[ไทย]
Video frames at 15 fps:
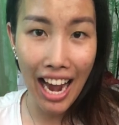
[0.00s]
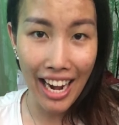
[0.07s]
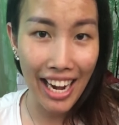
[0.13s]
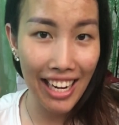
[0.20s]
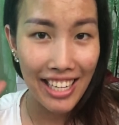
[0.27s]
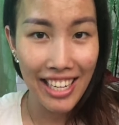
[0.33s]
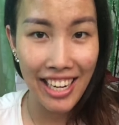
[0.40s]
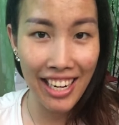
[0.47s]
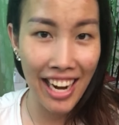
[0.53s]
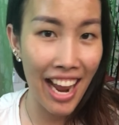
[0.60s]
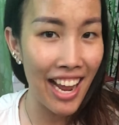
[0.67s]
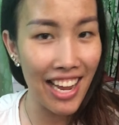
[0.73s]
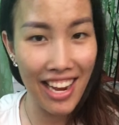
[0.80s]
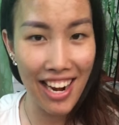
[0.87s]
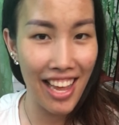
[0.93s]
อะไรยัง
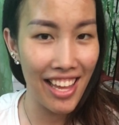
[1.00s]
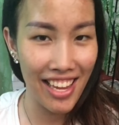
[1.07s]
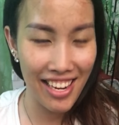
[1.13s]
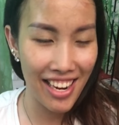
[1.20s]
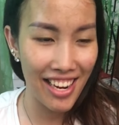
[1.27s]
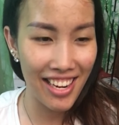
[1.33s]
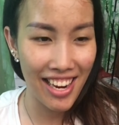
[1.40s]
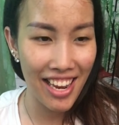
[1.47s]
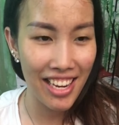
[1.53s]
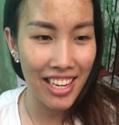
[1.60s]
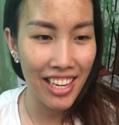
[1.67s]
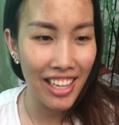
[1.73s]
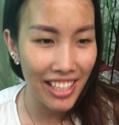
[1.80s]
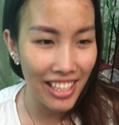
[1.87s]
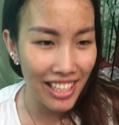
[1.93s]
ไง
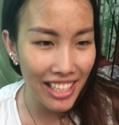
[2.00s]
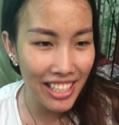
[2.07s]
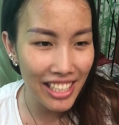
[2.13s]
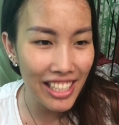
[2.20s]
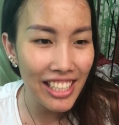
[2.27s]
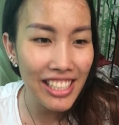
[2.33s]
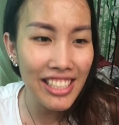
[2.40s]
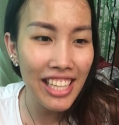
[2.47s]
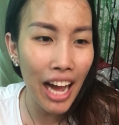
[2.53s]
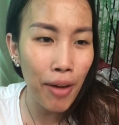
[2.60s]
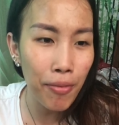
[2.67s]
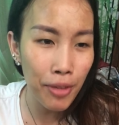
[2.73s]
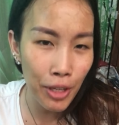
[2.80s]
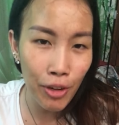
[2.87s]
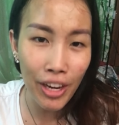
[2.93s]
คือ
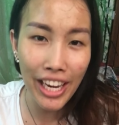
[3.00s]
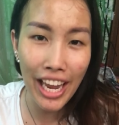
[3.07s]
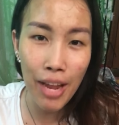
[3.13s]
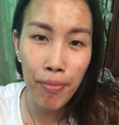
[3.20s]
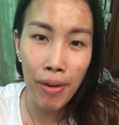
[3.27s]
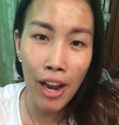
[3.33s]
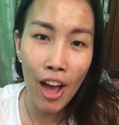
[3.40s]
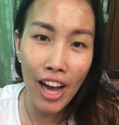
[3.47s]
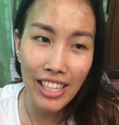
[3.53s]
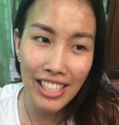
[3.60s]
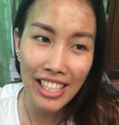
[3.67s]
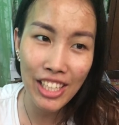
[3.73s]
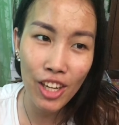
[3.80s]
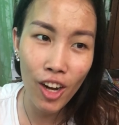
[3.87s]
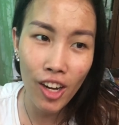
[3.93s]
ทำ Q&A ไปแล้วอัน
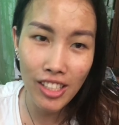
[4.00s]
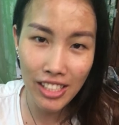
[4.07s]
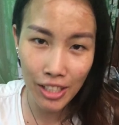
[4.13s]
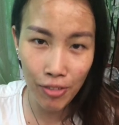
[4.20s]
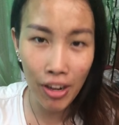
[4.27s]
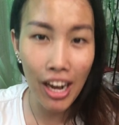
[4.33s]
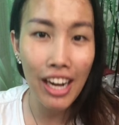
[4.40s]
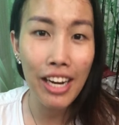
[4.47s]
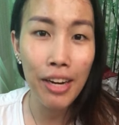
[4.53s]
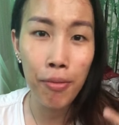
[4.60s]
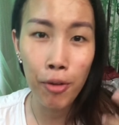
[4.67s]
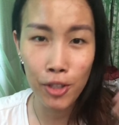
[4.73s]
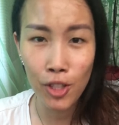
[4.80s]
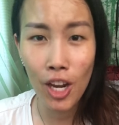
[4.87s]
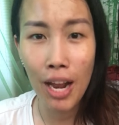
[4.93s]
นึงก็ถือว่า
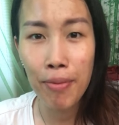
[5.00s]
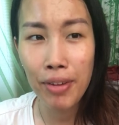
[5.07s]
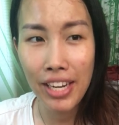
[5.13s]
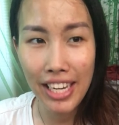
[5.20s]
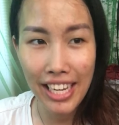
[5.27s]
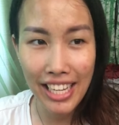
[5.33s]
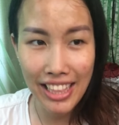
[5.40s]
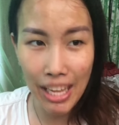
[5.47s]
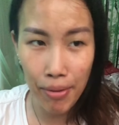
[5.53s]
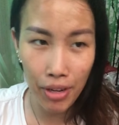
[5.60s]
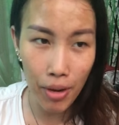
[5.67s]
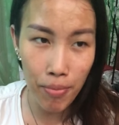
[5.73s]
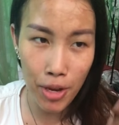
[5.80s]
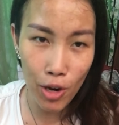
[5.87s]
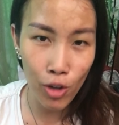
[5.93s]
ผลตอบรับก็ดีแต่
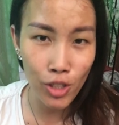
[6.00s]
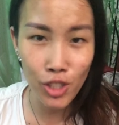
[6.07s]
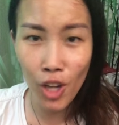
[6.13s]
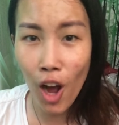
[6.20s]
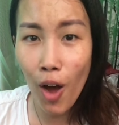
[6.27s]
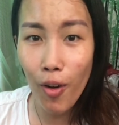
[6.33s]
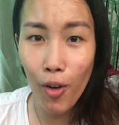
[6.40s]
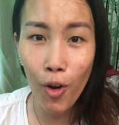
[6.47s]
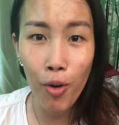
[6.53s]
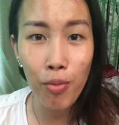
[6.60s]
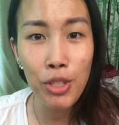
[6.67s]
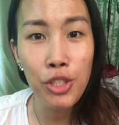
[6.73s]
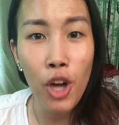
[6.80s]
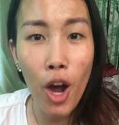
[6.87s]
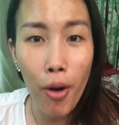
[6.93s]
ก็มีคนชอบกับคน
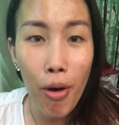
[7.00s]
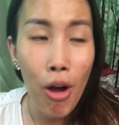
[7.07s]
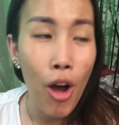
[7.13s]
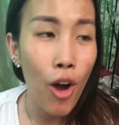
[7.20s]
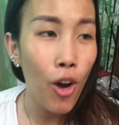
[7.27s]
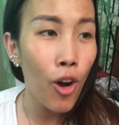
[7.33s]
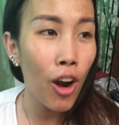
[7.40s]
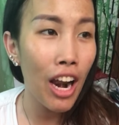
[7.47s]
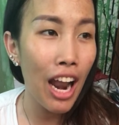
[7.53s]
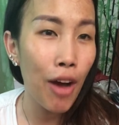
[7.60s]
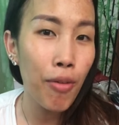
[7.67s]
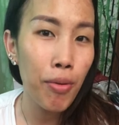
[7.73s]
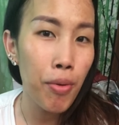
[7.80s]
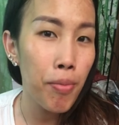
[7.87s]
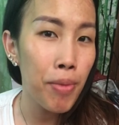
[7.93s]
ไม่ชอบคนเรา
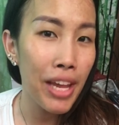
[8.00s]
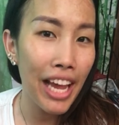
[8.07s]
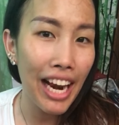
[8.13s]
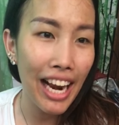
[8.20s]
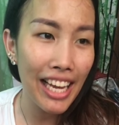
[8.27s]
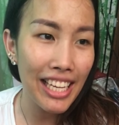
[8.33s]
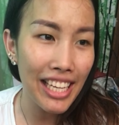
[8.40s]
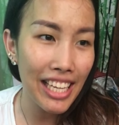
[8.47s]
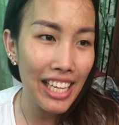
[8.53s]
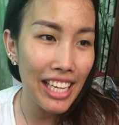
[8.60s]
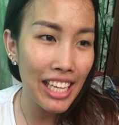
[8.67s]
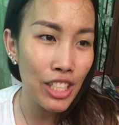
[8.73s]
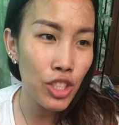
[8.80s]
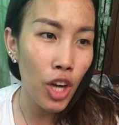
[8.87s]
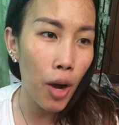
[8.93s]
มันไม่มีอะไรที่
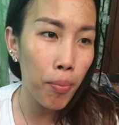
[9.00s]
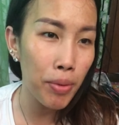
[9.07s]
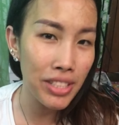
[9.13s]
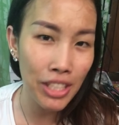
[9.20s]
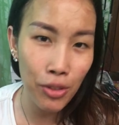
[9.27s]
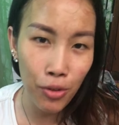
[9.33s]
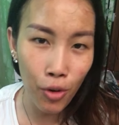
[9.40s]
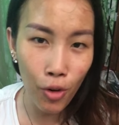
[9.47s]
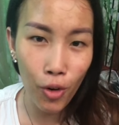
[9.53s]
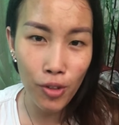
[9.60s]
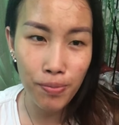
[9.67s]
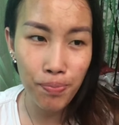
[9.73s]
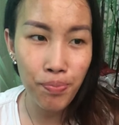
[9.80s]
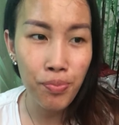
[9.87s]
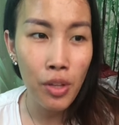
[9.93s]
ชอบไปซะทุกคน
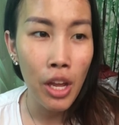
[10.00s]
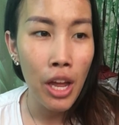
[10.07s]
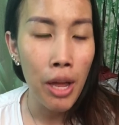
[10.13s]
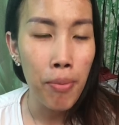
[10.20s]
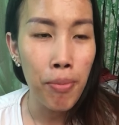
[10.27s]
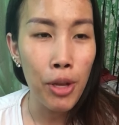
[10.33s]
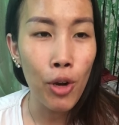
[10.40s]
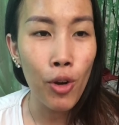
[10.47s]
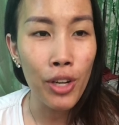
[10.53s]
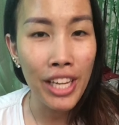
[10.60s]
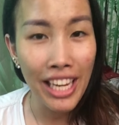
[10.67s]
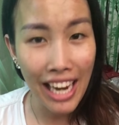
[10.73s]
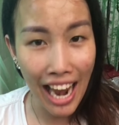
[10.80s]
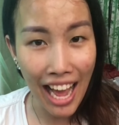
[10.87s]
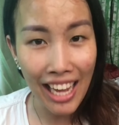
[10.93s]
มีคน
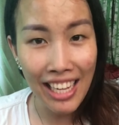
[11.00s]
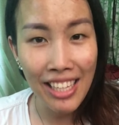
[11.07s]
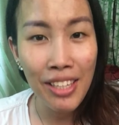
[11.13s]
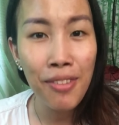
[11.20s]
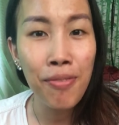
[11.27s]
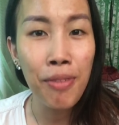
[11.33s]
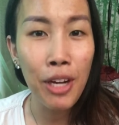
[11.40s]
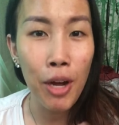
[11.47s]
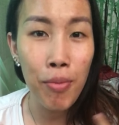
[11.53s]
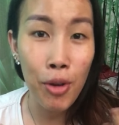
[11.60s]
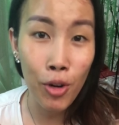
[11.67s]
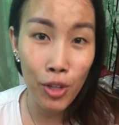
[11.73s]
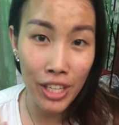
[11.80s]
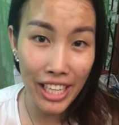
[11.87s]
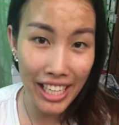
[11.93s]
ที่รักมันก็มี
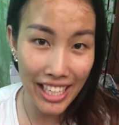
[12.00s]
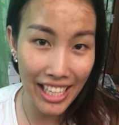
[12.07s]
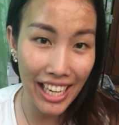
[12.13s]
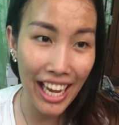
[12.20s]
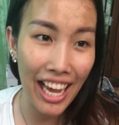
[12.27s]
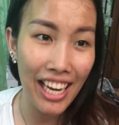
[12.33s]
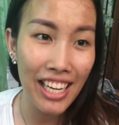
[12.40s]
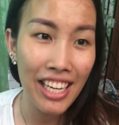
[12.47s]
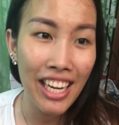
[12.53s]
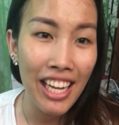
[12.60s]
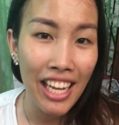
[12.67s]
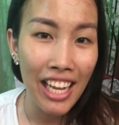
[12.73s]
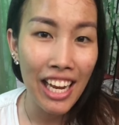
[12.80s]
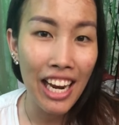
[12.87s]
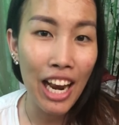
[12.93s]
คนที่เกลียด
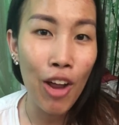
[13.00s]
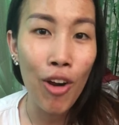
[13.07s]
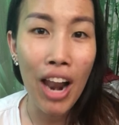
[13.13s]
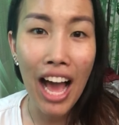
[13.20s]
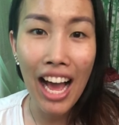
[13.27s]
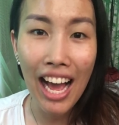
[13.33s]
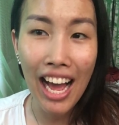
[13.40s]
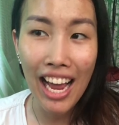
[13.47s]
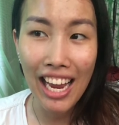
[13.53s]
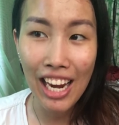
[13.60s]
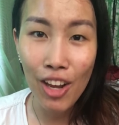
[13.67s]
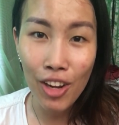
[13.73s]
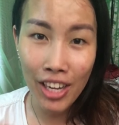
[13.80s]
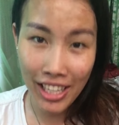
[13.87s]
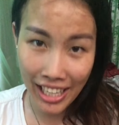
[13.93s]
เรารักใคร
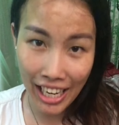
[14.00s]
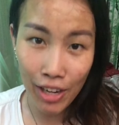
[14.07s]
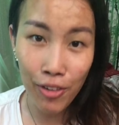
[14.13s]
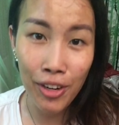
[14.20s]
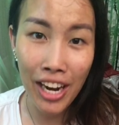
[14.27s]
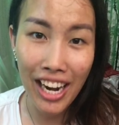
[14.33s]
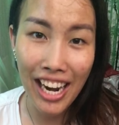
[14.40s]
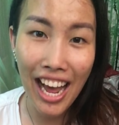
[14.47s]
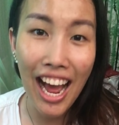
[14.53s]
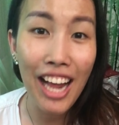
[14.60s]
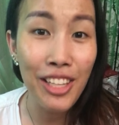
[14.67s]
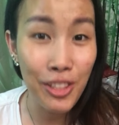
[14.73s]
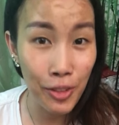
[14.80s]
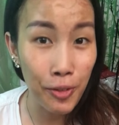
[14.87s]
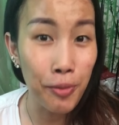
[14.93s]
เราก็เกลียดคนนั้นได้
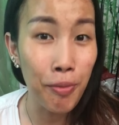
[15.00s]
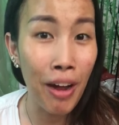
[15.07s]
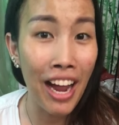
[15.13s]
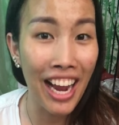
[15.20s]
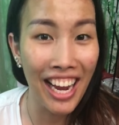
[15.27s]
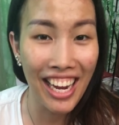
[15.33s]
ถูกไหม